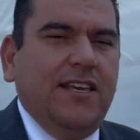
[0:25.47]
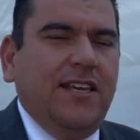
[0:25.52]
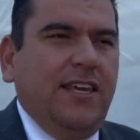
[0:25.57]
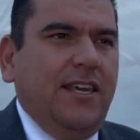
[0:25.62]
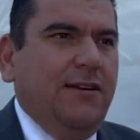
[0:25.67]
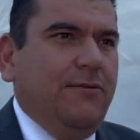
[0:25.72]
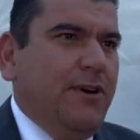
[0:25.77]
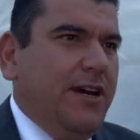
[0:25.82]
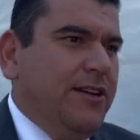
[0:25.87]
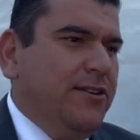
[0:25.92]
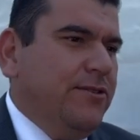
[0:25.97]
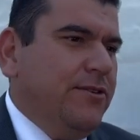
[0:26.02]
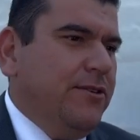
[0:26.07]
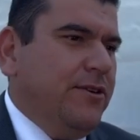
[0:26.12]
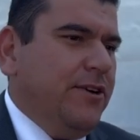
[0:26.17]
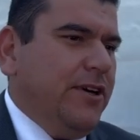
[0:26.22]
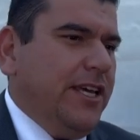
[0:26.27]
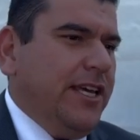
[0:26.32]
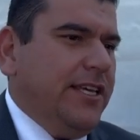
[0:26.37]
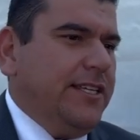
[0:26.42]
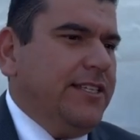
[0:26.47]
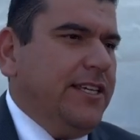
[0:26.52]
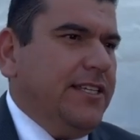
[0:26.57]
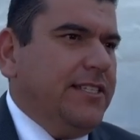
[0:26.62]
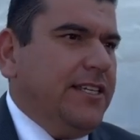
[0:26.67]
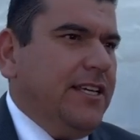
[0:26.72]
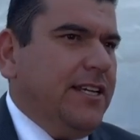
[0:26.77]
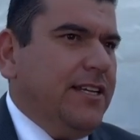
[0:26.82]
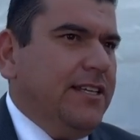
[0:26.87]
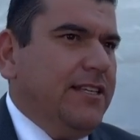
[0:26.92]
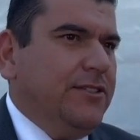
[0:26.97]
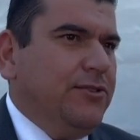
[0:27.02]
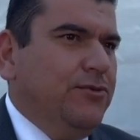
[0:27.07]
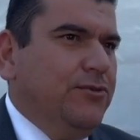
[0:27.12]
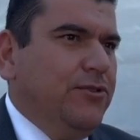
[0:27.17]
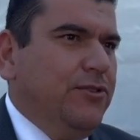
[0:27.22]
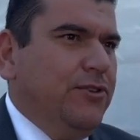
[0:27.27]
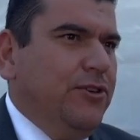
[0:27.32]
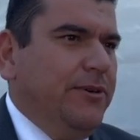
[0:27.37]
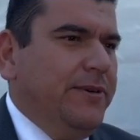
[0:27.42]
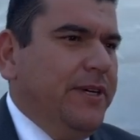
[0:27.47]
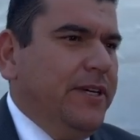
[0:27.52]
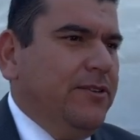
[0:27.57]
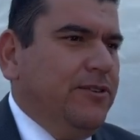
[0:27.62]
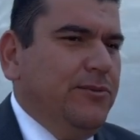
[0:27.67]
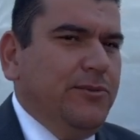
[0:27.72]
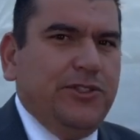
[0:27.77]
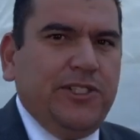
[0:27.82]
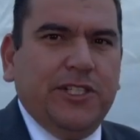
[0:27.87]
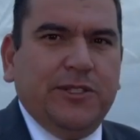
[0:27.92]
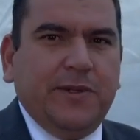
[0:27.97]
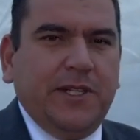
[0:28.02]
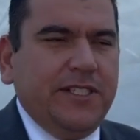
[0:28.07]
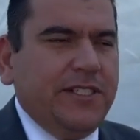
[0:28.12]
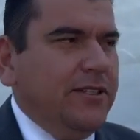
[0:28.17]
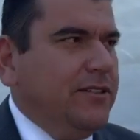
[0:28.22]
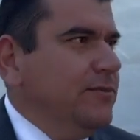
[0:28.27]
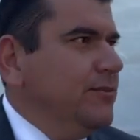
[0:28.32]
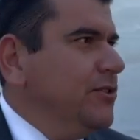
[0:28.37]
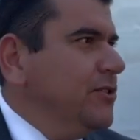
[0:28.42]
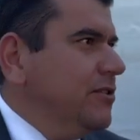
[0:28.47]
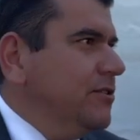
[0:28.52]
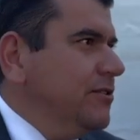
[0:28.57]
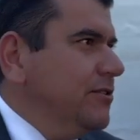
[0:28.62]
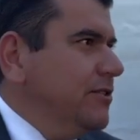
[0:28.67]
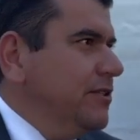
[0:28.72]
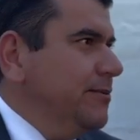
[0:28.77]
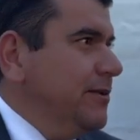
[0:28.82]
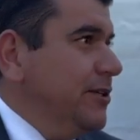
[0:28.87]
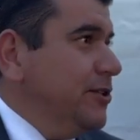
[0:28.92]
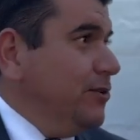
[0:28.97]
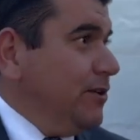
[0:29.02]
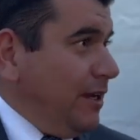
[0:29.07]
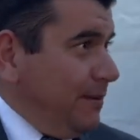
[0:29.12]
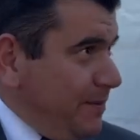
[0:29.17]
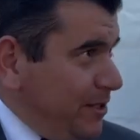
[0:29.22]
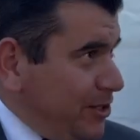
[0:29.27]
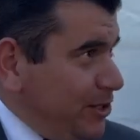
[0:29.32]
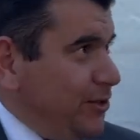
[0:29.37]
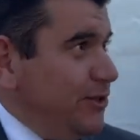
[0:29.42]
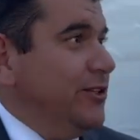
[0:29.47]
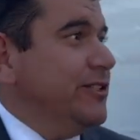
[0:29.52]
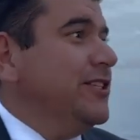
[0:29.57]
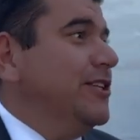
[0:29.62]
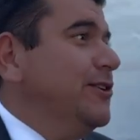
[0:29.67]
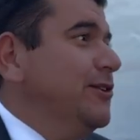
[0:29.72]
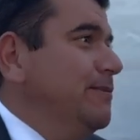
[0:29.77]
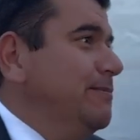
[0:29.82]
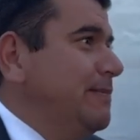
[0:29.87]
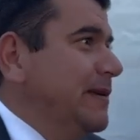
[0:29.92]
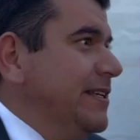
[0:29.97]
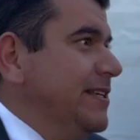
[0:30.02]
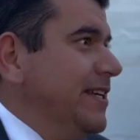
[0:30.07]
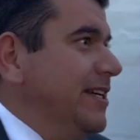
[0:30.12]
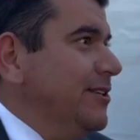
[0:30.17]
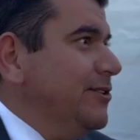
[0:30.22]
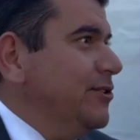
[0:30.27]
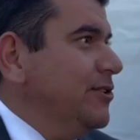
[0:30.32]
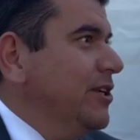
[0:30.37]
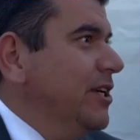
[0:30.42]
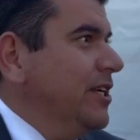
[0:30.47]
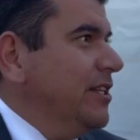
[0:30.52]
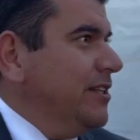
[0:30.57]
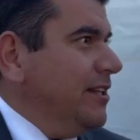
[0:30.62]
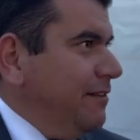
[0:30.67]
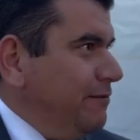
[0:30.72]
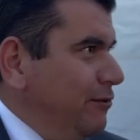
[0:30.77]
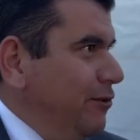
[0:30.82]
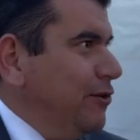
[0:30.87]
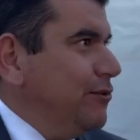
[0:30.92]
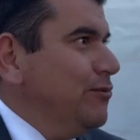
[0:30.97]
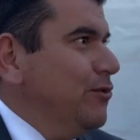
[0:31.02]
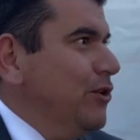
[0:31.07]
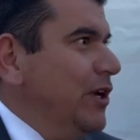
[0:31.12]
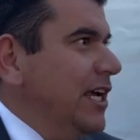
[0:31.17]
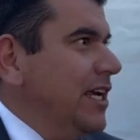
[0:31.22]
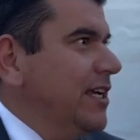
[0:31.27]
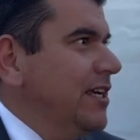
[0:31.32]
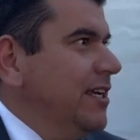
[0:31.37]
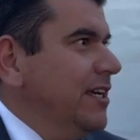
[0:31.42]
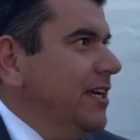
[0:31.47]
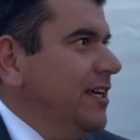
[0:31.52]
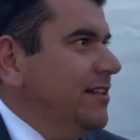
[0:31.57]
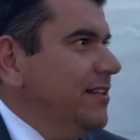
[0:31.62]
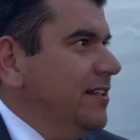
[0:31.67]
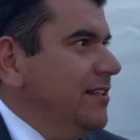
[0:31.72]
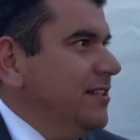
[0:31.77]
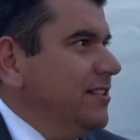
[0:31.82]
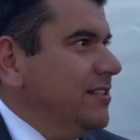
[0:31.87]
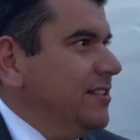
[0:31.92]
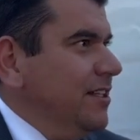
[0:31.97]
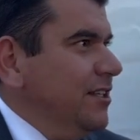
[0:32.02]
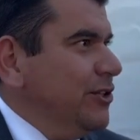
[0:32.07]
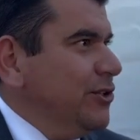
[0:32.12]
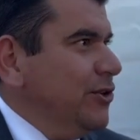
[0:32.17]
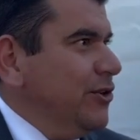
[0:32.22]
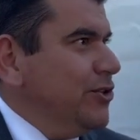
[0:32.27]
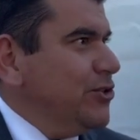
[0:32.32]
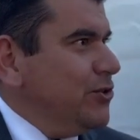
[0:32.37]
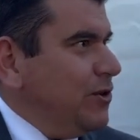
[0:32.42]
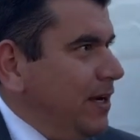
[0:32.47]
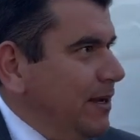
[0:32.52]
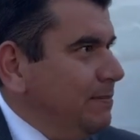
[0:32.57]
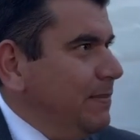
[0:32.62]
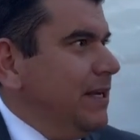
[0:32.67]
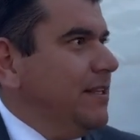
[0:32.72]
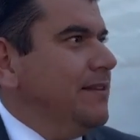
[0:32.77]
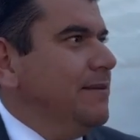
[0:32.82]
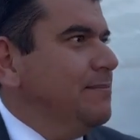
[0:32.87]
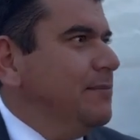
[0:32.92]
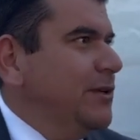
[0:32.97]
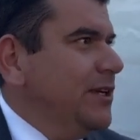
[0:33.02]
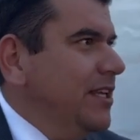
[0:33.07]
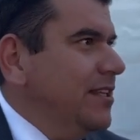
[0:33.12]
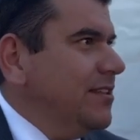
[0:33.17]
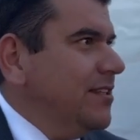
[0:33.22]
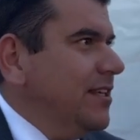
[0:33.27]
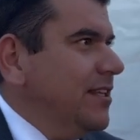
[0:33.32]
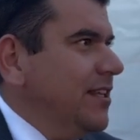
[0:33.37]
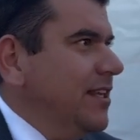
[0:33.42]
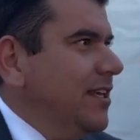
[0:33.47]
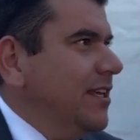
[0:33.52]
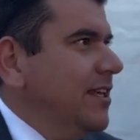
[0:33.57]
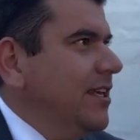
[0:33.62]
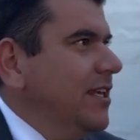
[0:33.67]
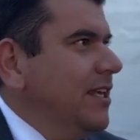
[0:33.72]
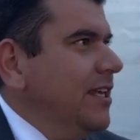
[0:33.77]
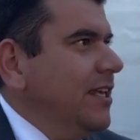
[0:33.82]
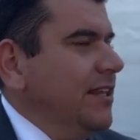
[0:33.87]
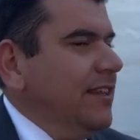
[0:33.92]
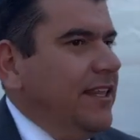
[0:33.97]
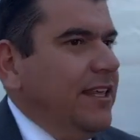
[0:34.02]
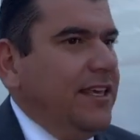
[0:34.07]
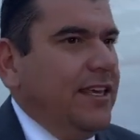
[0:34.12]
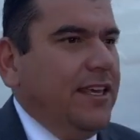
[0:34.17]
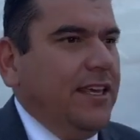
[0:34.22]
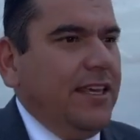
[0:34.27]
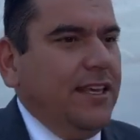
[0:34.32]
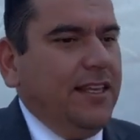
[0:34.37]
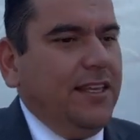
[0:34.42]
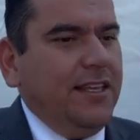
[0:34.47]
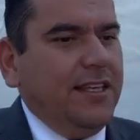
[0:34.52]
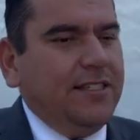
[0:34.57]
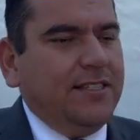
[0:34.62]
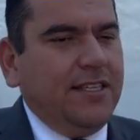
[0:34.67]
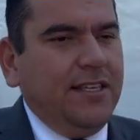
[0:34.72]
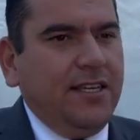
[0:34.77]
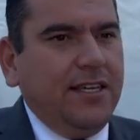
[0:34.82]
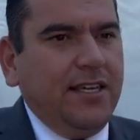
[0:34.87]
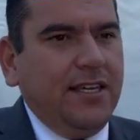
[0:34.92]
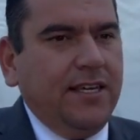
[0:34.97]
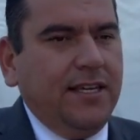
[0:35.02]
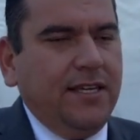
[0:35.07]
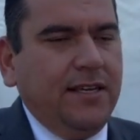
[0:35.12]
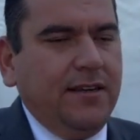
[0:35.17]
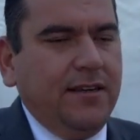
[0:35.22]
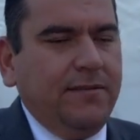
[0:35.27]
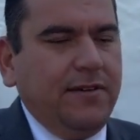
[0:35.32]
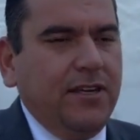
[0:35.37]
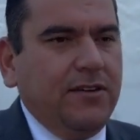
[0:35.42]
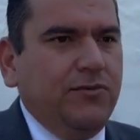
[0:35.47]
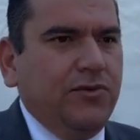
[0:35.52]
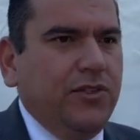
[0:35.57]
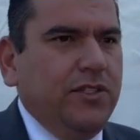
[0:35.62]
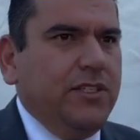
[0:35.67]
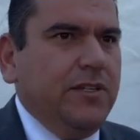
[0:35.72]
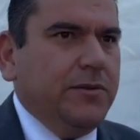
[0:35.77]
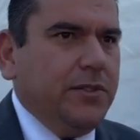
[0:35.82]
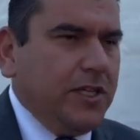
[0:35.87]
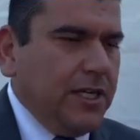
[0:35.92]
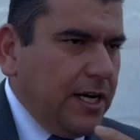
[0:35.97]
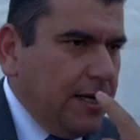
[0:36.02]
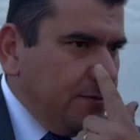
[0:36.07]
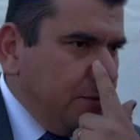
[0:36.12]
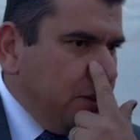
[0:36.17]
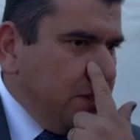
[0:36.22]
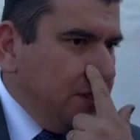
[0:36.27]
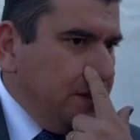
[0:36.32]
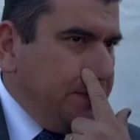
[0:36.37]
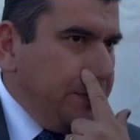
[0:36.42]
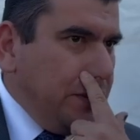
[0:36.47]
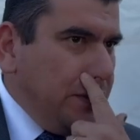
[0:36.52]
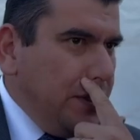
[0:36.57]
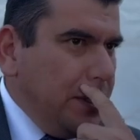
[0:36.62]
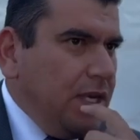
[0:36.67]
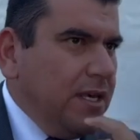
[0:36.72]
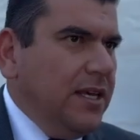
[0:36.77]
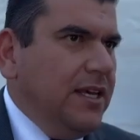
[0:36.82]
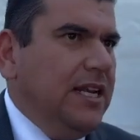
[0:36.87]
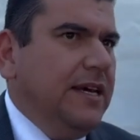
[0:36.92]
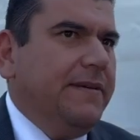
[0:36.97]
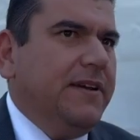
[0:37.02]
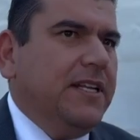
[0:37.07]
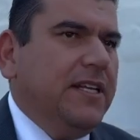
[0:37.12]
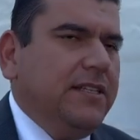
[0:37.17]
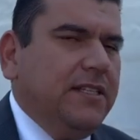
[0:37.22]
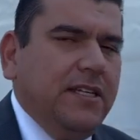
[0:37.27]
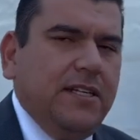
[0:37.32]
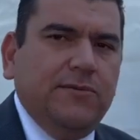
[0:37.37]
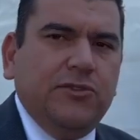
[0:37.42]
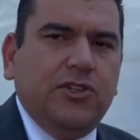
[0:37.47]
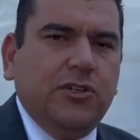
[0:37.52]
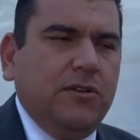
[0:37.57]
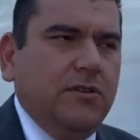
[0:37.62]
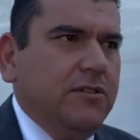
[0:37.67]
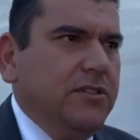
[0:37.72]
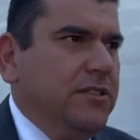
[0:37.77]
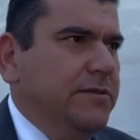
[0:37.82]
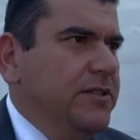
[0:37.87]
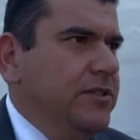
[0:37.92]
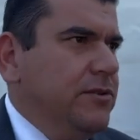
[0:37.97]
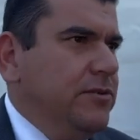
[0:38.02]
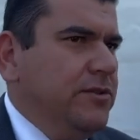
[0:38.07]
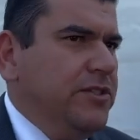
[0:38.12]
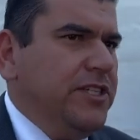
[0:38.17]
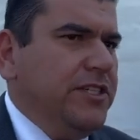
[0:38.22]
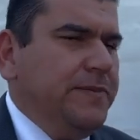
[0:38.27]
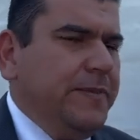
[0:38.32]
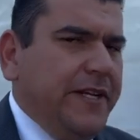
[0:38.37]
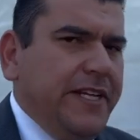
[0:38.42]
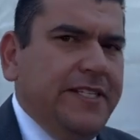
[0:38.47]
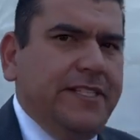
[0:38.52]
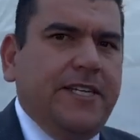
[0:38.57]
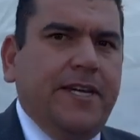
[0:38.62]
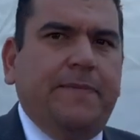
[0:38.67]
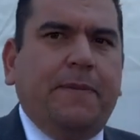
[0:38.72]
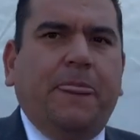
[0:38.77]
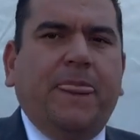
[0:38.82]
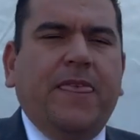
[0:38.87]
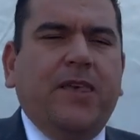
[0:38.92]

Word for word: Y bueno, eh, César es un joven con mucha experiencia y con mucho conocimiento que me tocó ser compañero de fórmula en el Distrito 8, en la parte poniente de, de, este bello municipio, este gran municipio, y la verdad tiene mucho conocimiento, mucha experiencia.